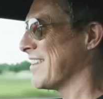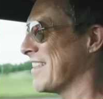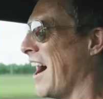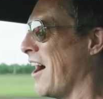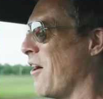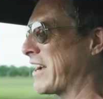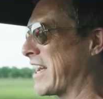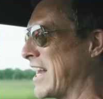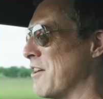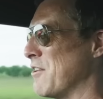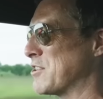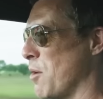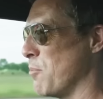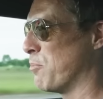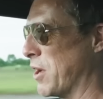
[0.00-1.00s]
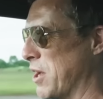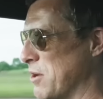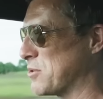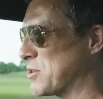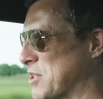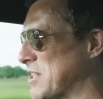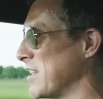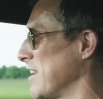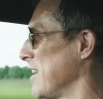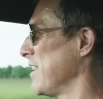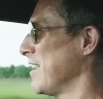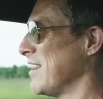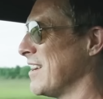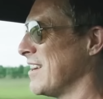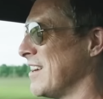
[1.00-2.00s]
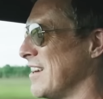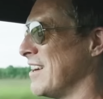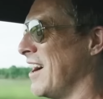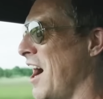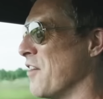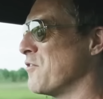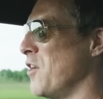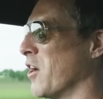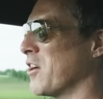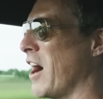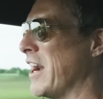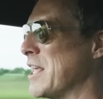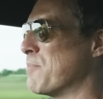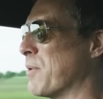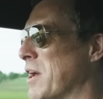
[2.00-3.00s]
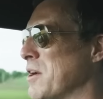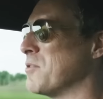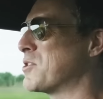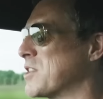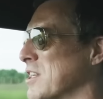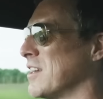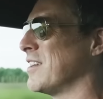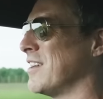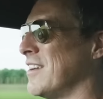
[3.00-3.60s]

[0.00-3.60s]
Ese ya lo puedes escuchar en Boost. Yo ya no tengo Boost.